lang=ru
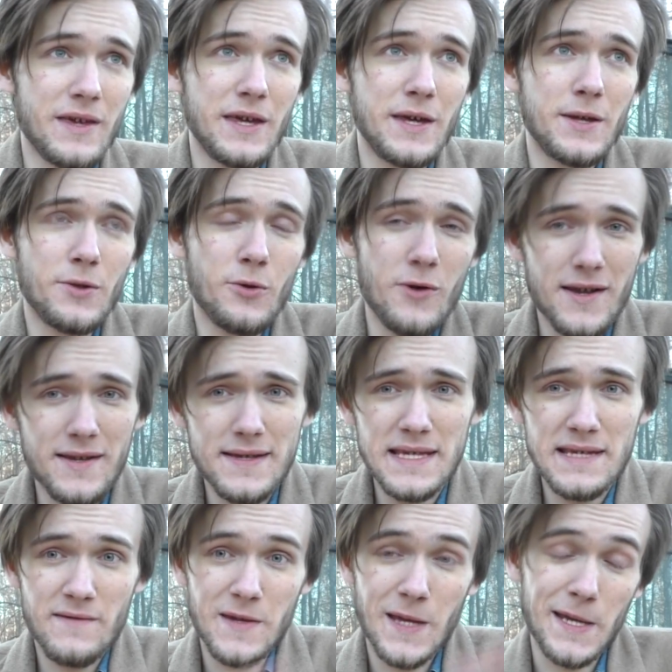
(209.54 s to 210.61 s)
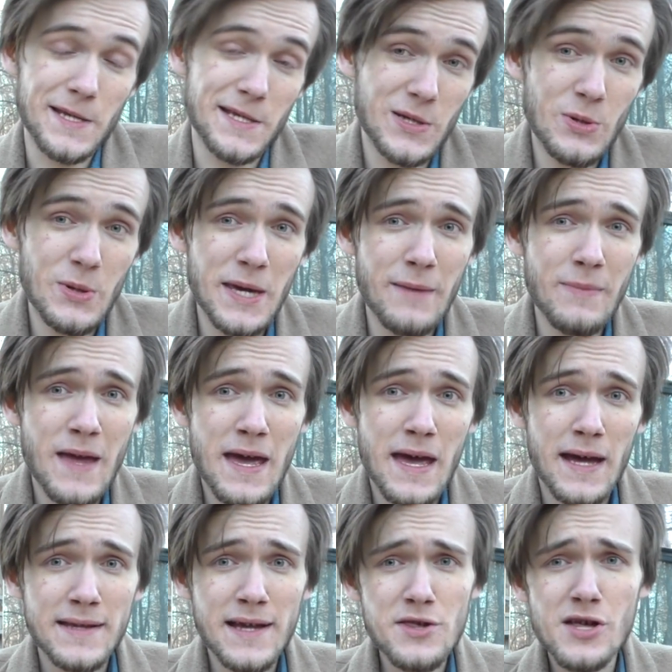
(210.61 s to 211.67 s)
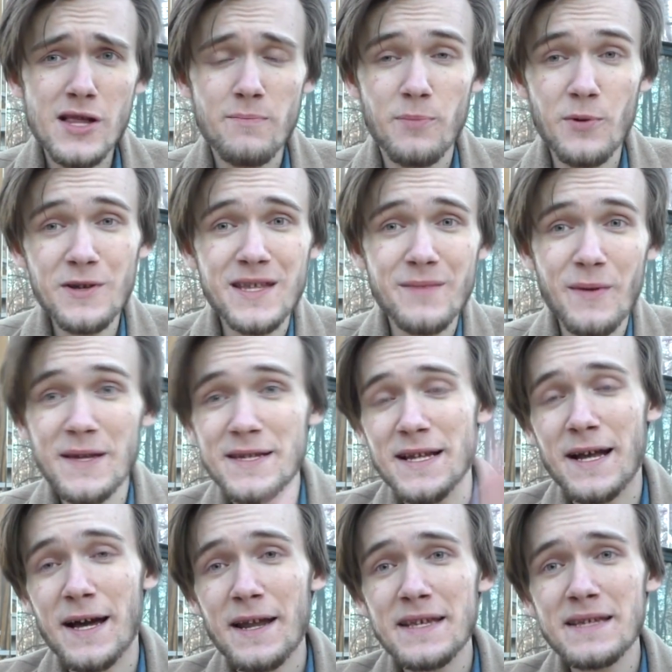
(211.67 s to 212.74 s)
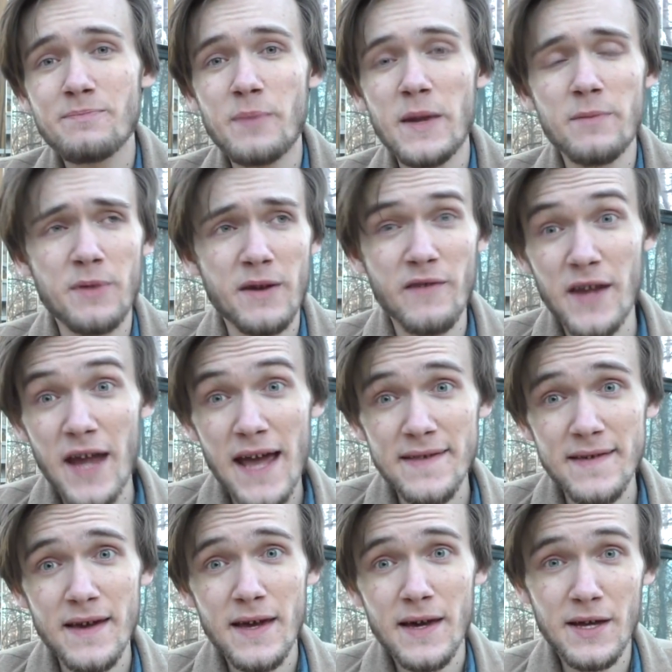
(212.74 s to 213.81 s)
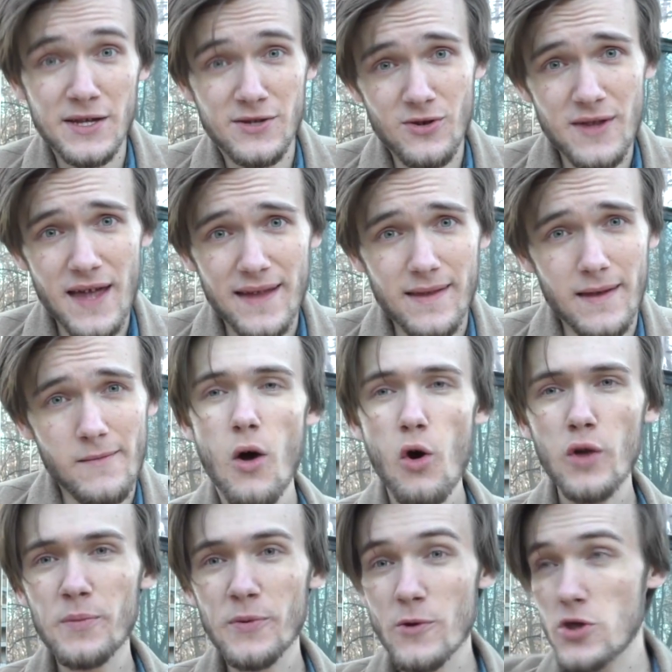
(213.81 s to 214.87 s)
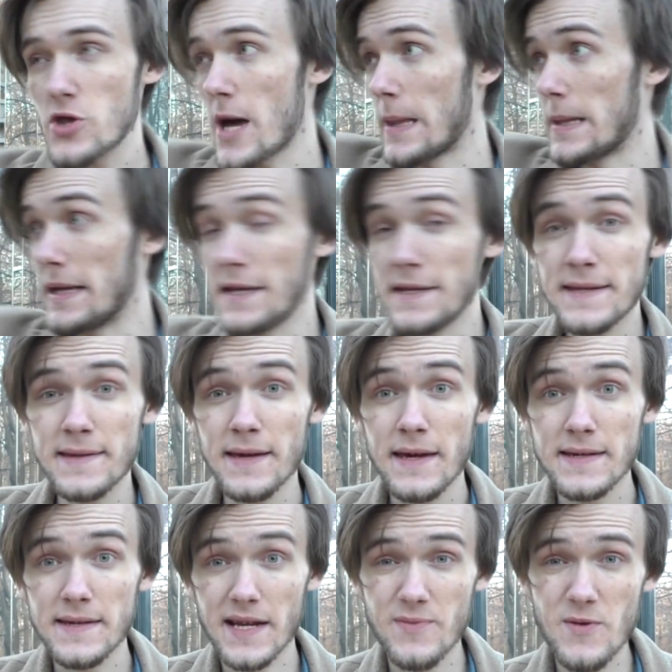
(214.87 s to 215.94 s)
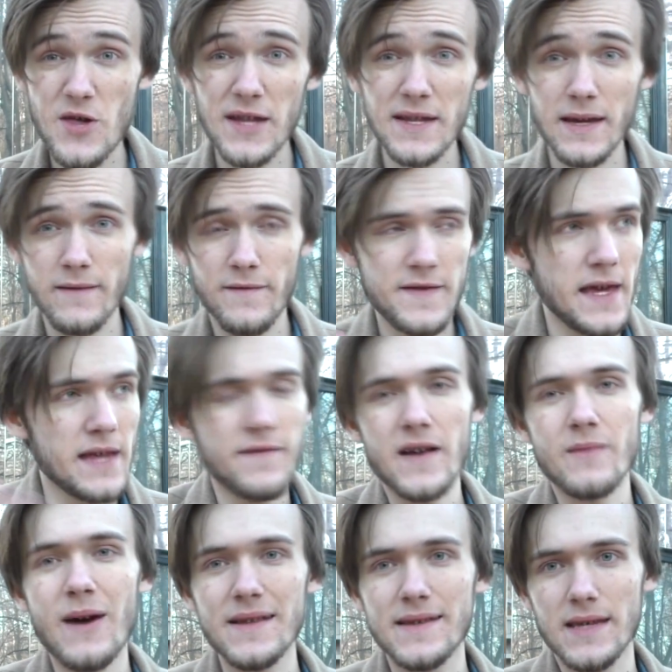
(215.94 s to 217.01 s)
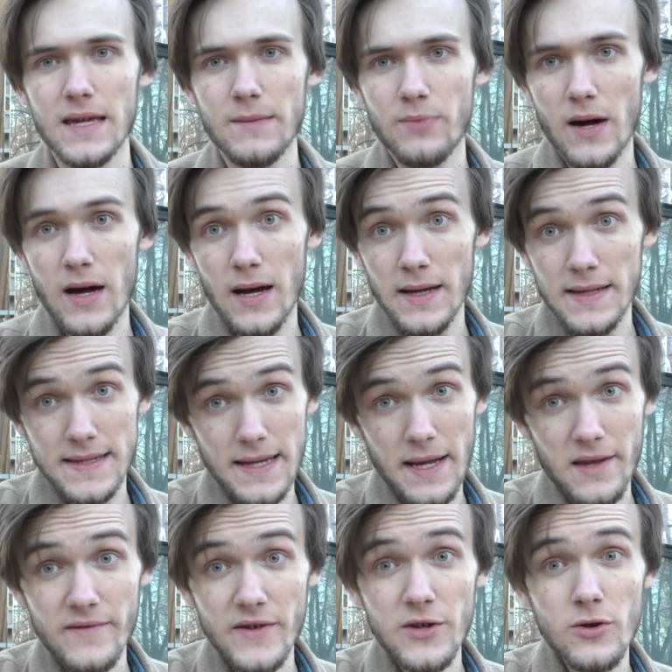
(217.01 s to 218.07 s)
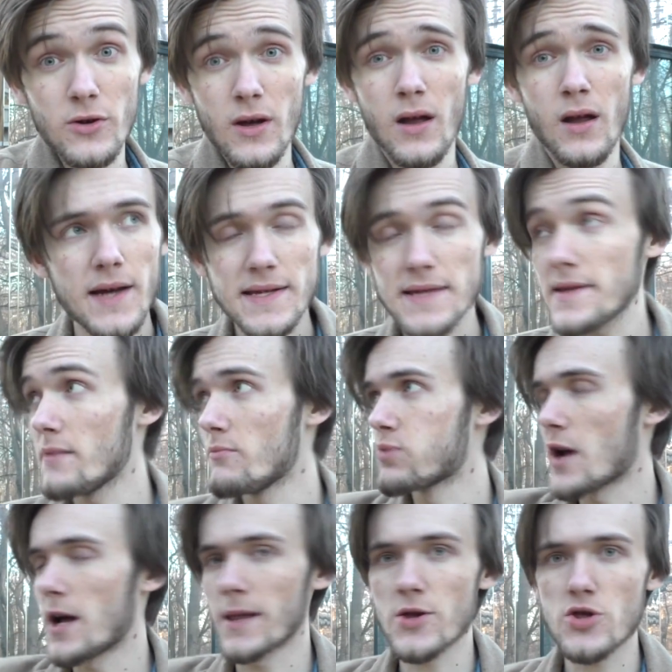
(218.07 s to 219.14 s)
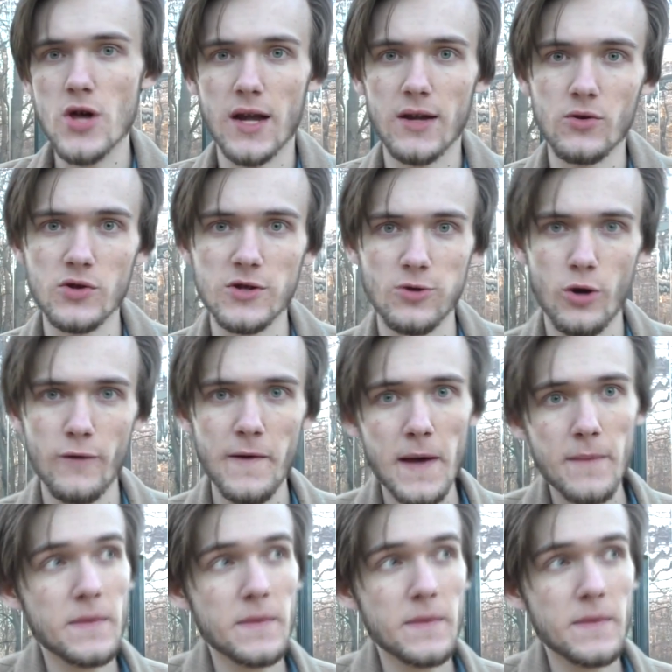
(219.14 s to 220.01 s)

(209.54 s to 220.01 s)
И Лоренс, видать от скуки, начал просто по несколько раз перепроверять результаты. Он получал лист с распечаткой всей информации по исследованию, а затем брал начальные условия